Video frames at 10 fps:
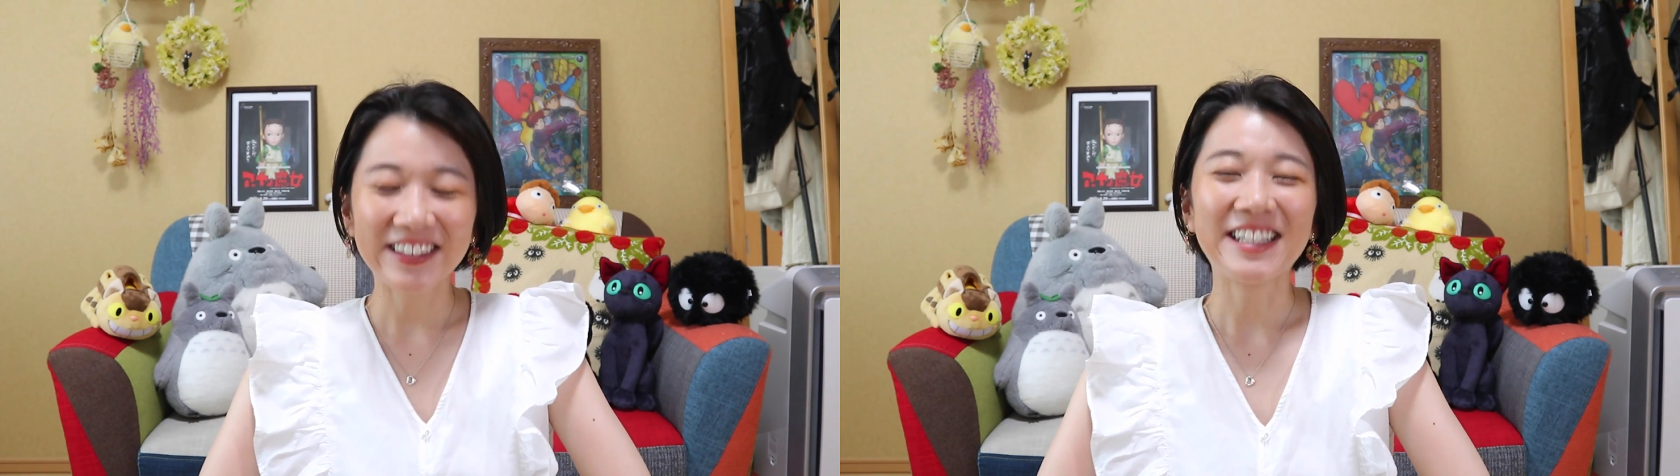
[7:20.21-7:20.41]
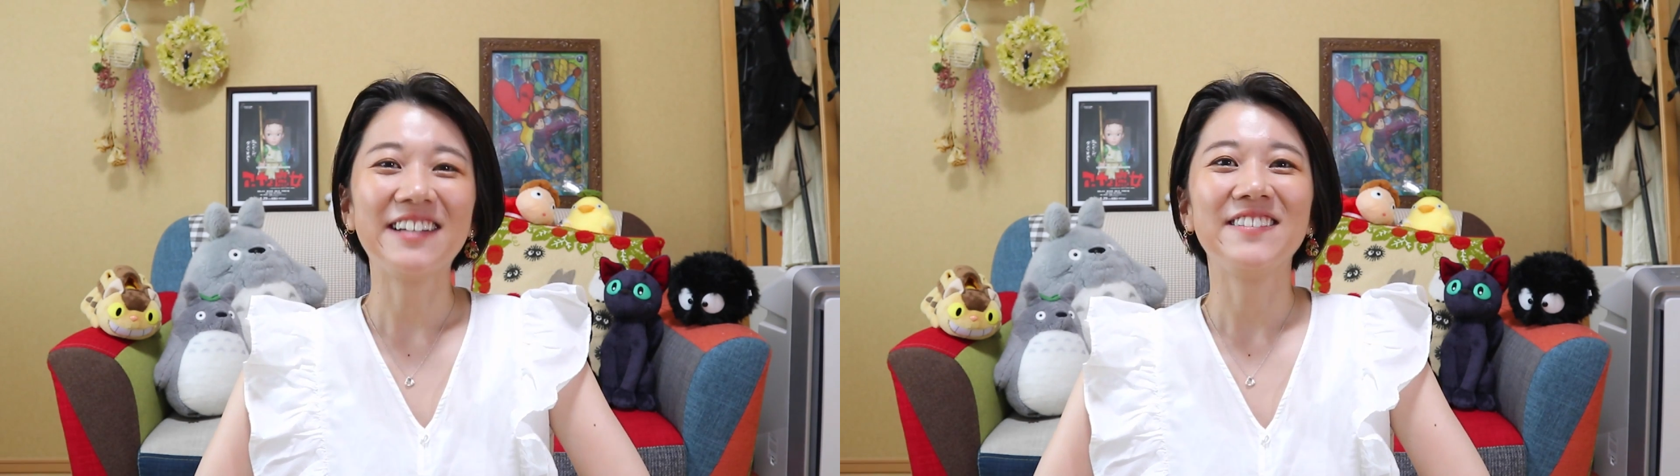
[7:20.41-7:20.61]

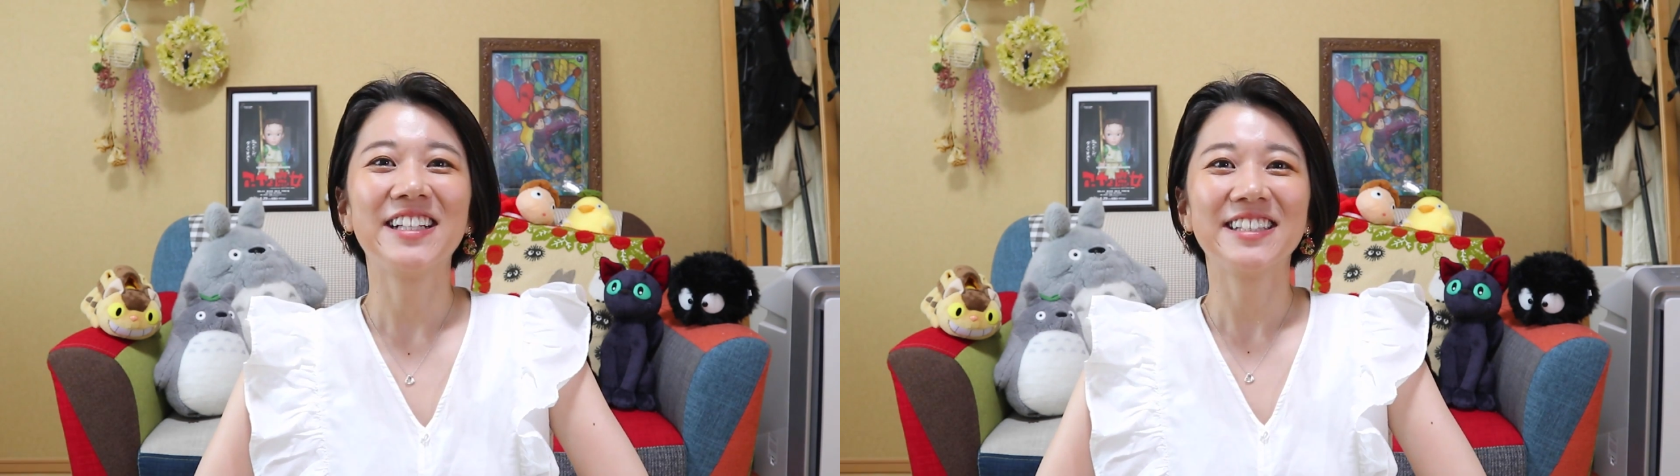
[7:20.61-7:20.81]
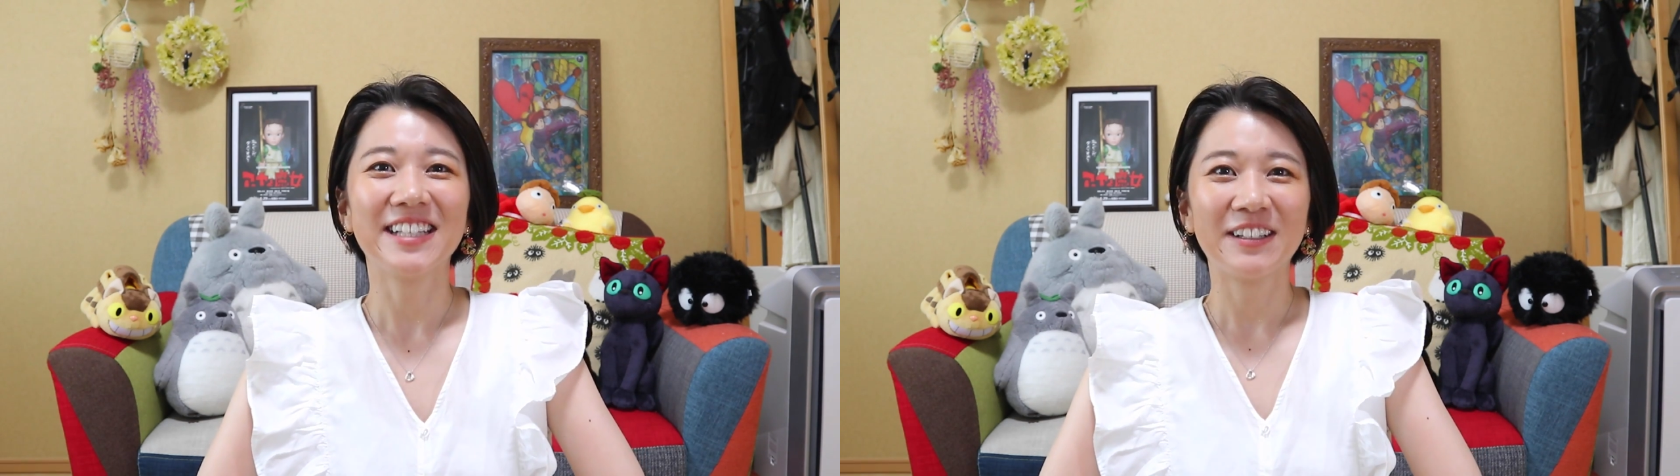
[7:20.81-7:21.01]
めて
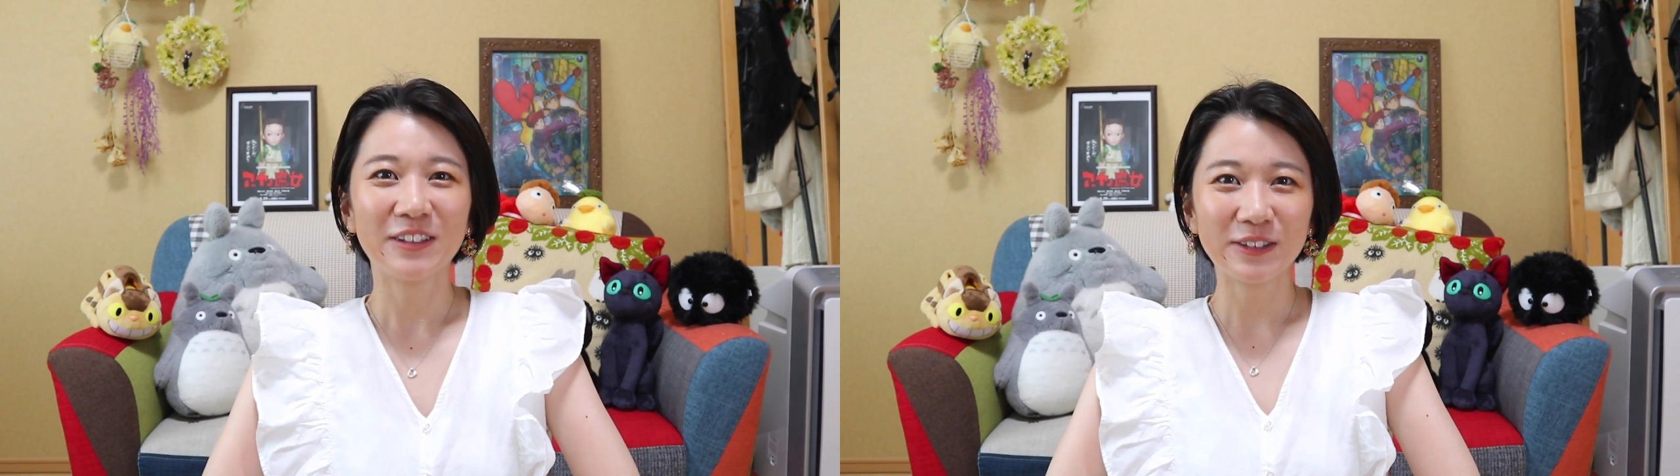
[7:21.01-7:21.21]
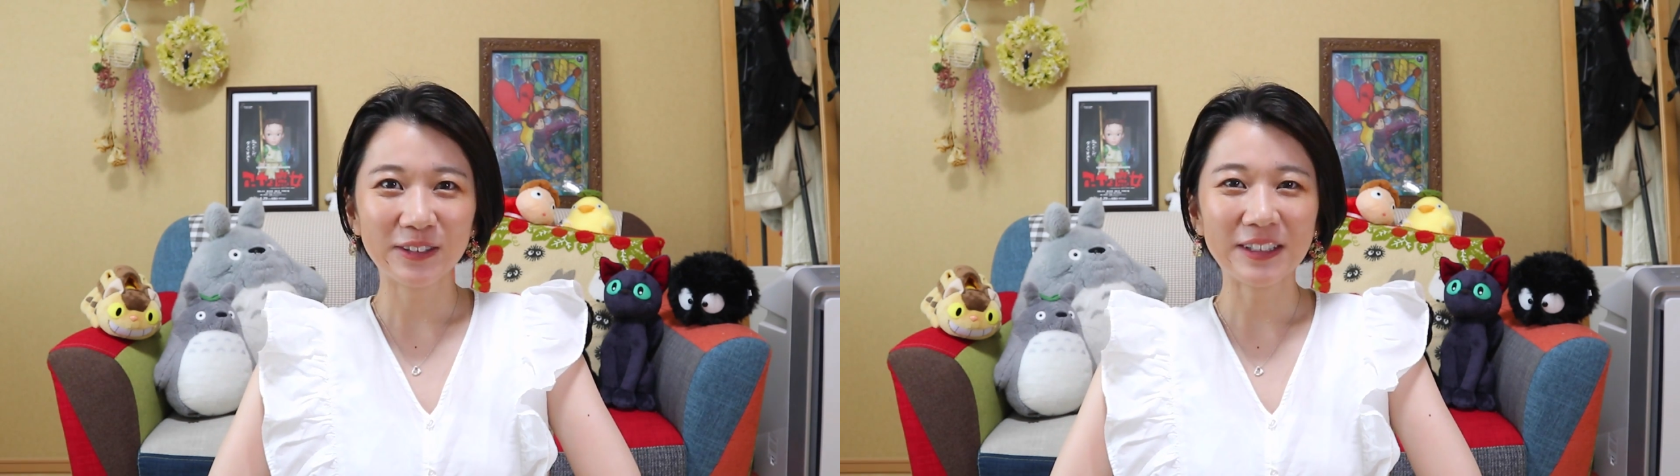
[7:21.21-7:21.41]
皆さん
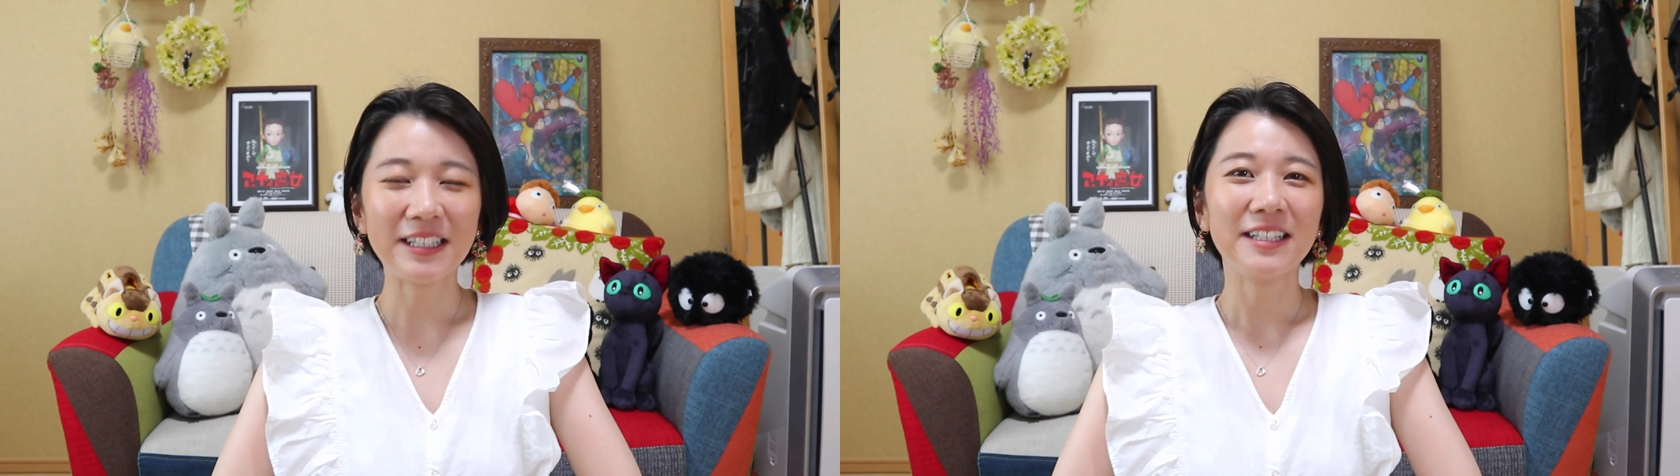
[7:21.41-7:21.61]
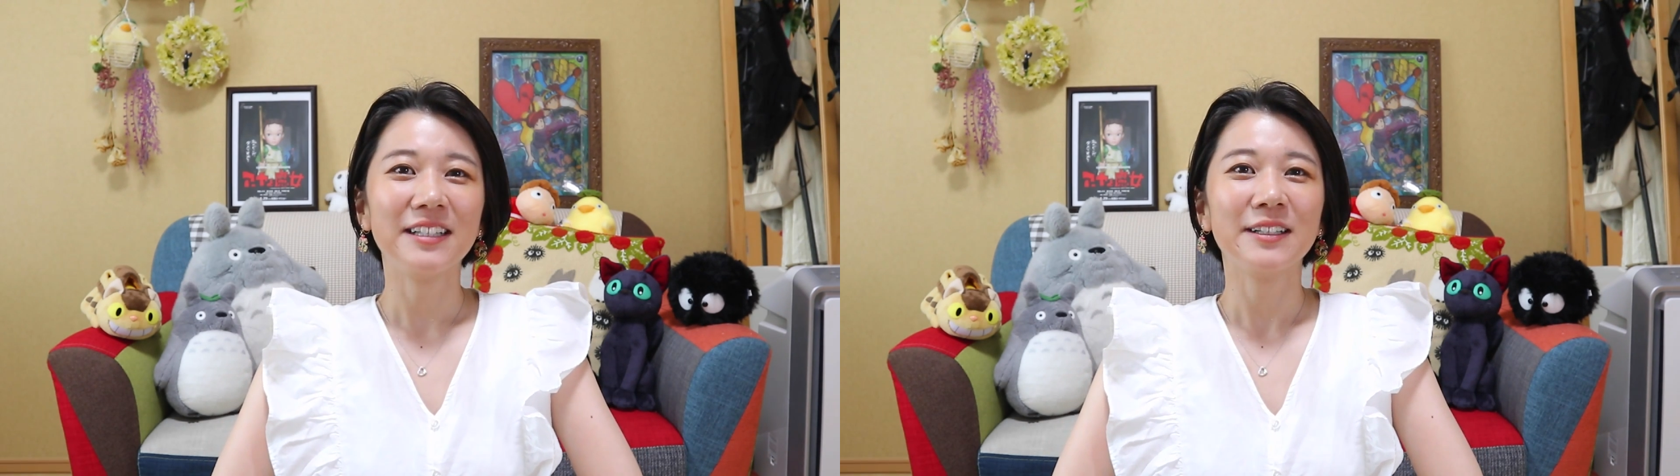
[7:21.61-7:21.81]
本当
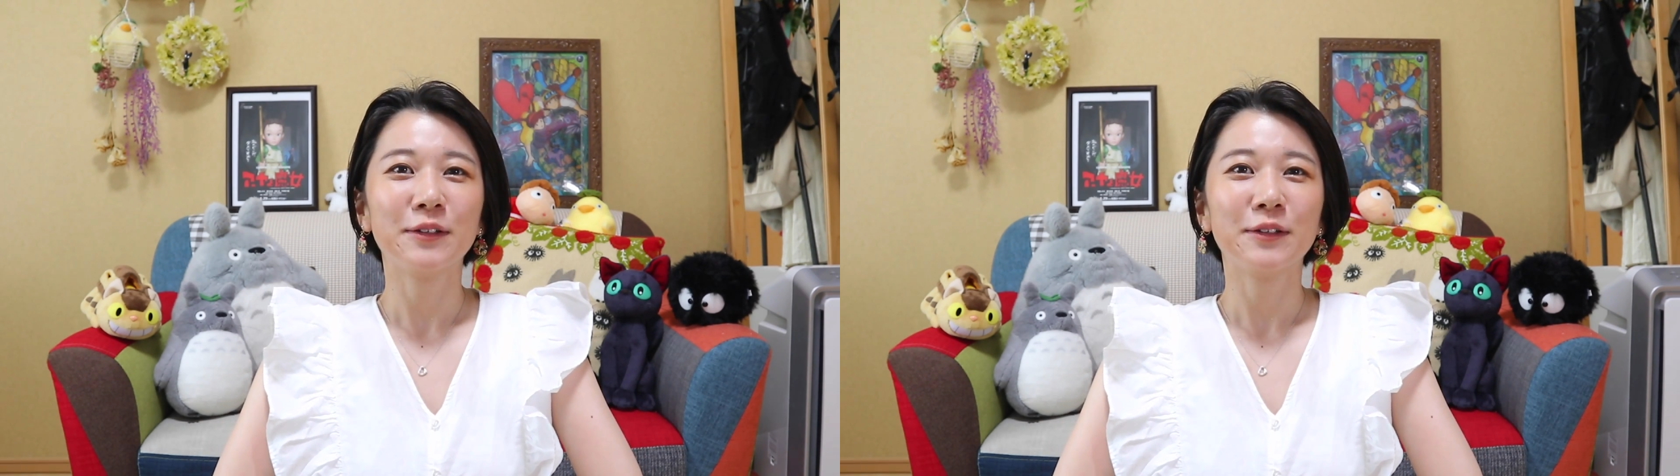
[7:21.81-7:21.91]
に